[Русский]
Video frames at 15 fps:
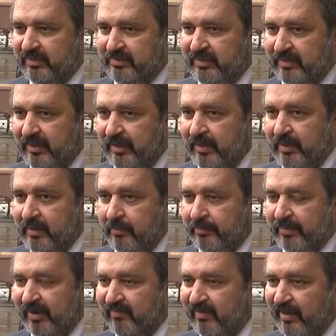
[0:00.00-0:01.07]
дело
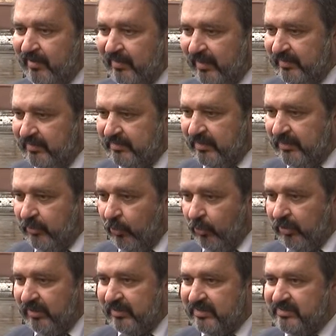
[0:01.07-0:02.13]
правоохранительные
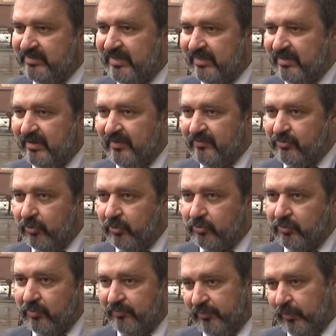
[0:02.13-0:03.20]
органы сделали все,
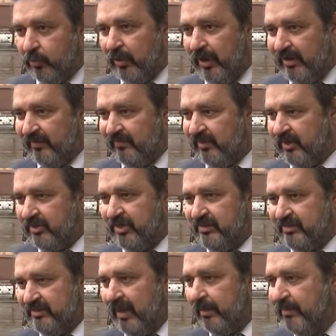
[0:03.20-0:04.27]
чтобы, фигурально
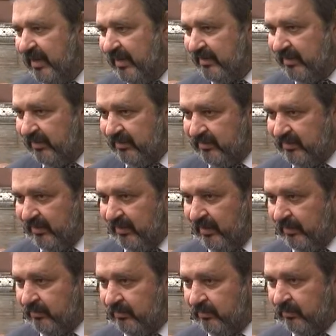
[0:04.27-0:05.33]
выражаясь, замылить это
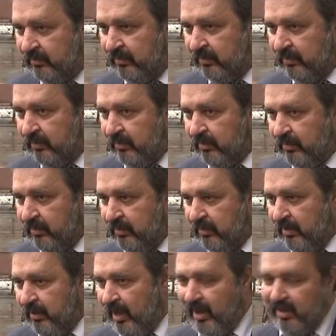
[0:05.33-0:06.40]
дело.
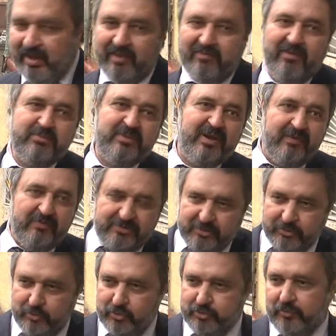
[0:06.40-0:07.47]
А как вам
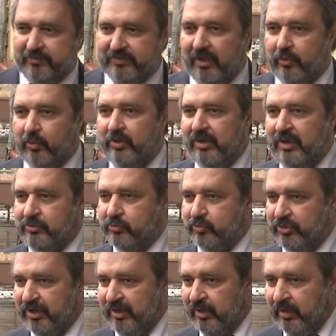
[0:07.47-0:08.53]
нравится то, что второй раз
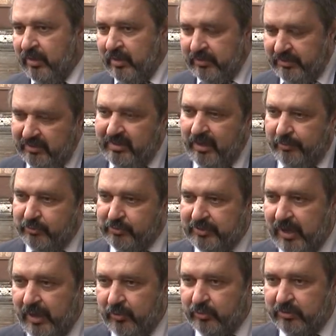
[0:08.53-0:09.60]
уже не
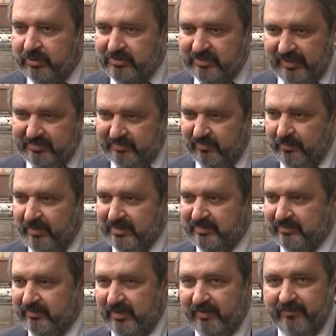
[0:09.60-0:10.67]
допускают средства
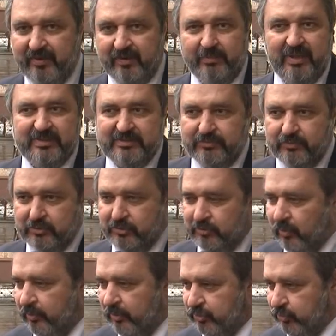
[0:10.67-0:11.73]
массовой информации, вот
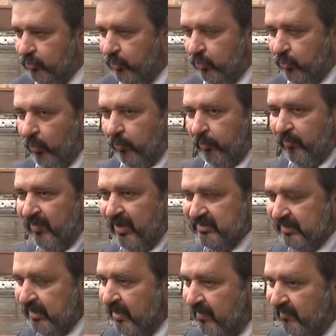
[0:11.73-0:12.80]
съемочную группу
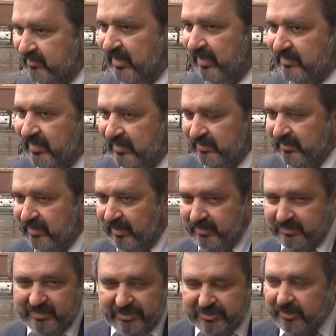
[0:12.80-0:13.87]
вас в зал
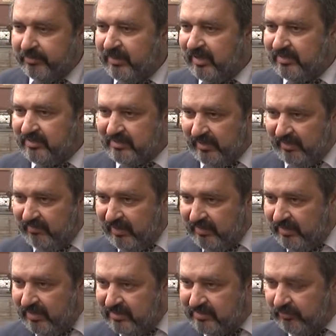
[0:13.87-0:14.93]
заседаний? Зачем надо скрывать
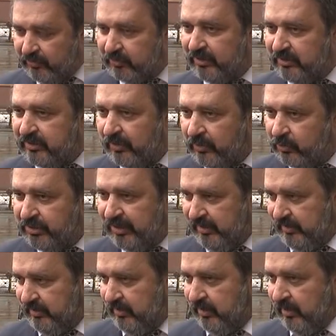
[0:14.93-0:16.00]
лица вот этих
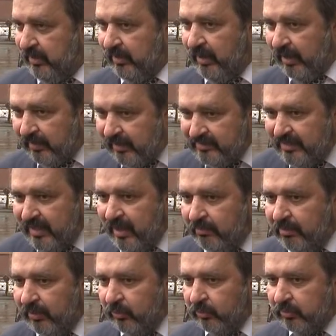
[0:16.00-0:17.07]
людей? Как раз
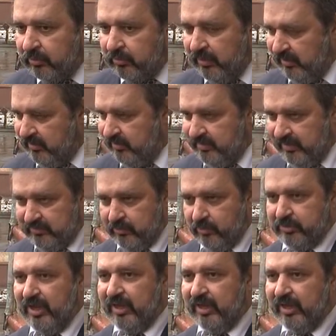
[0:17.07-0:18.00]
наоборот, надо действовать